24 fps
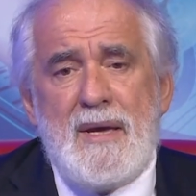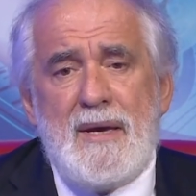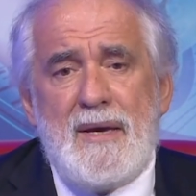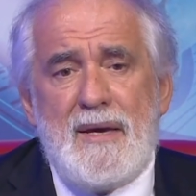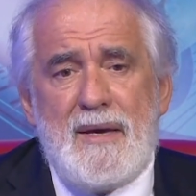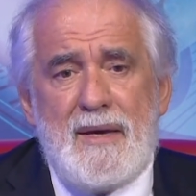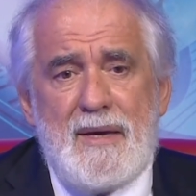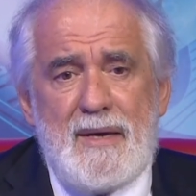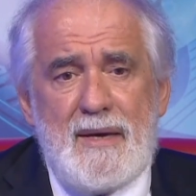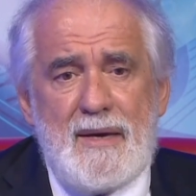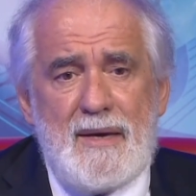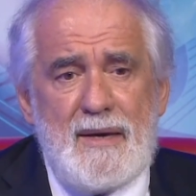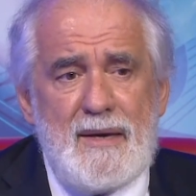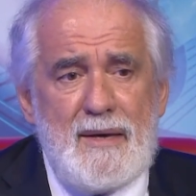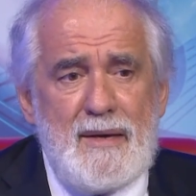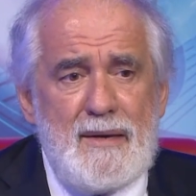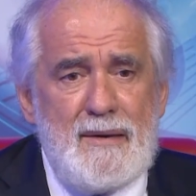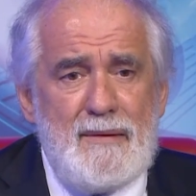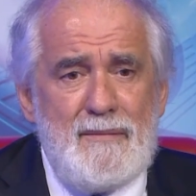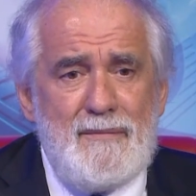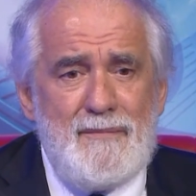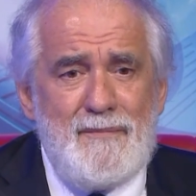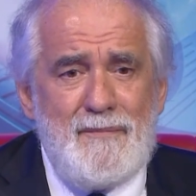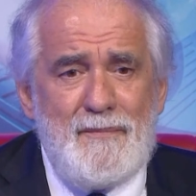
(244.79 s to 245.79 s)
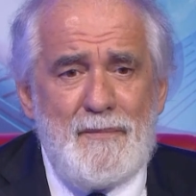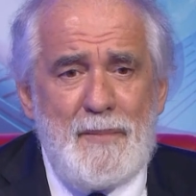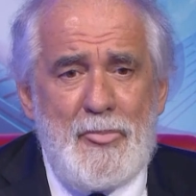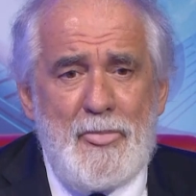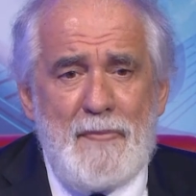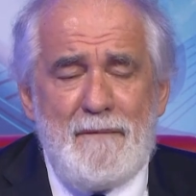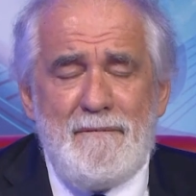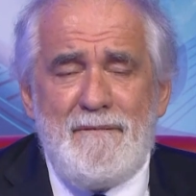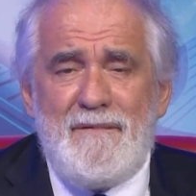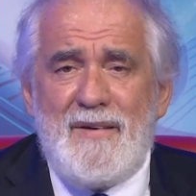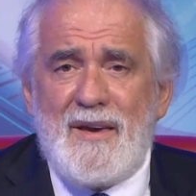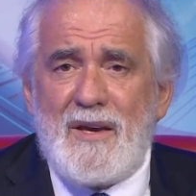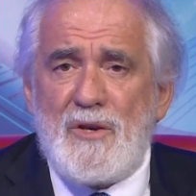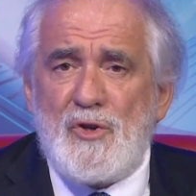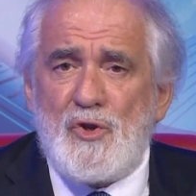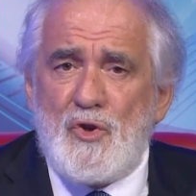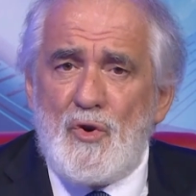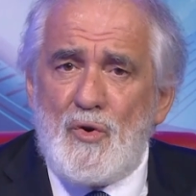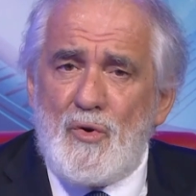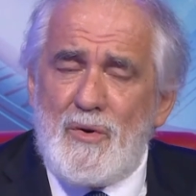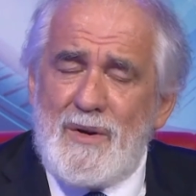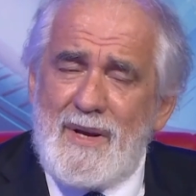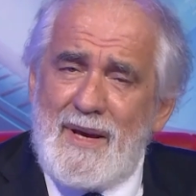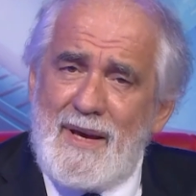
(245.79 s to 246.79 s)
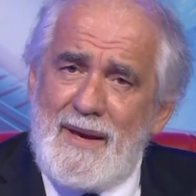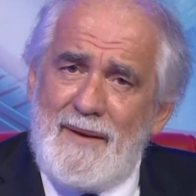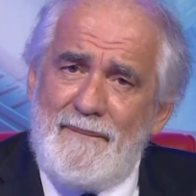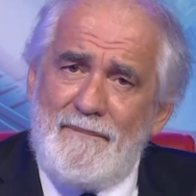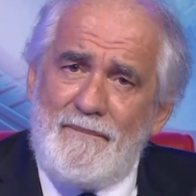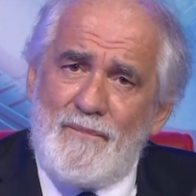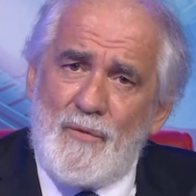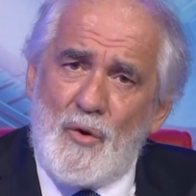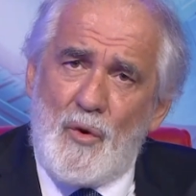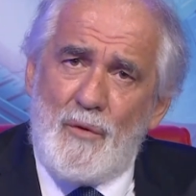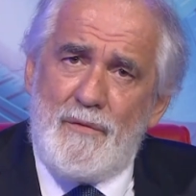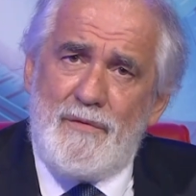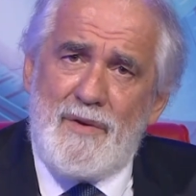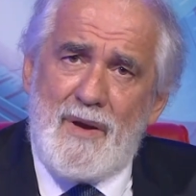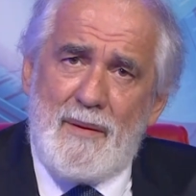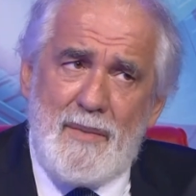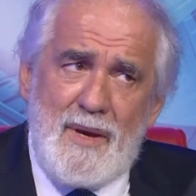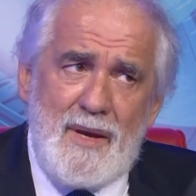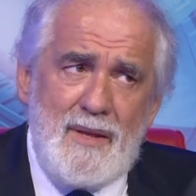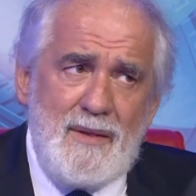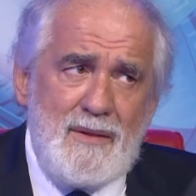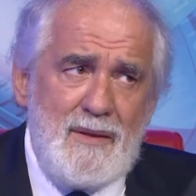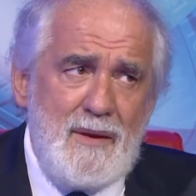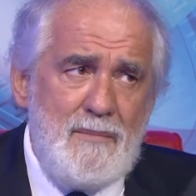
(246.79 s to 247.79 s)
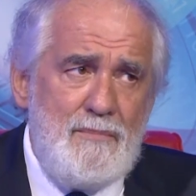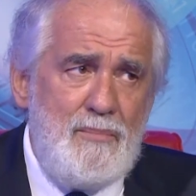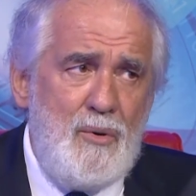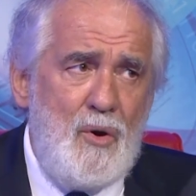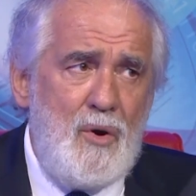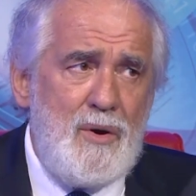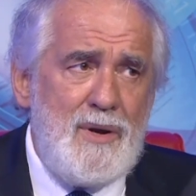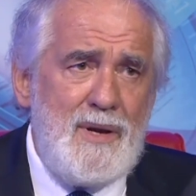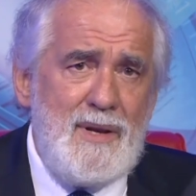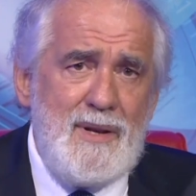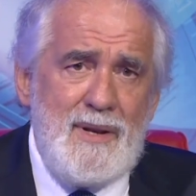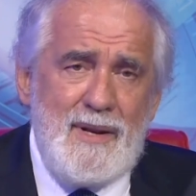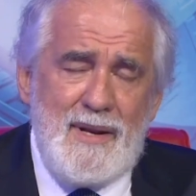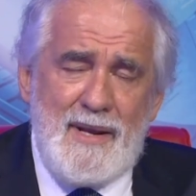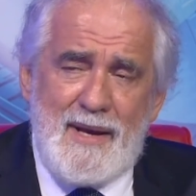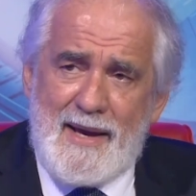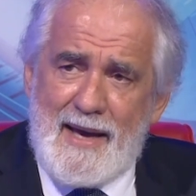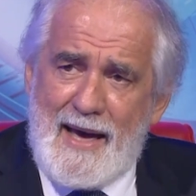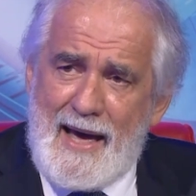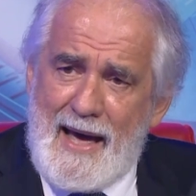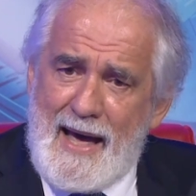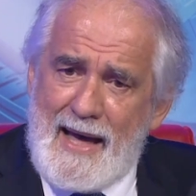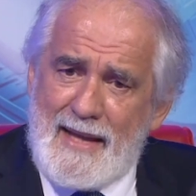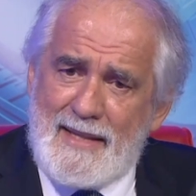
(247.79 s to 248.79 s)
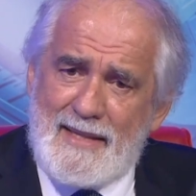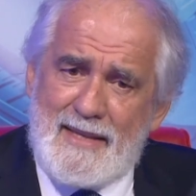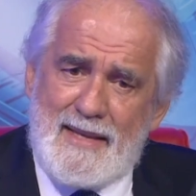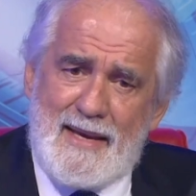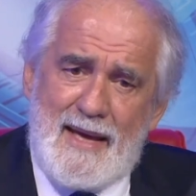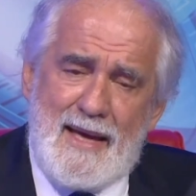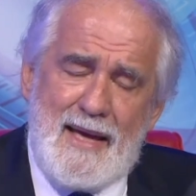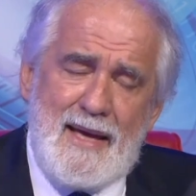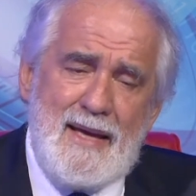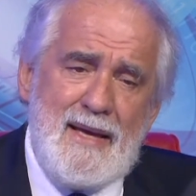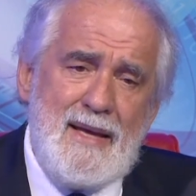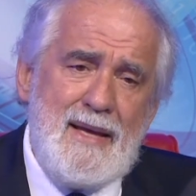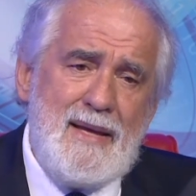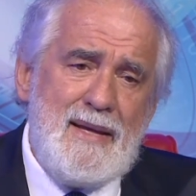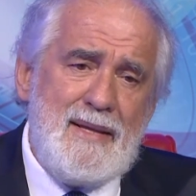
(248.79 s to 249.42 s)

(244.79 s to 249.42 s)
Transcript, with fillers: Ehm, versione ovviamente poi negata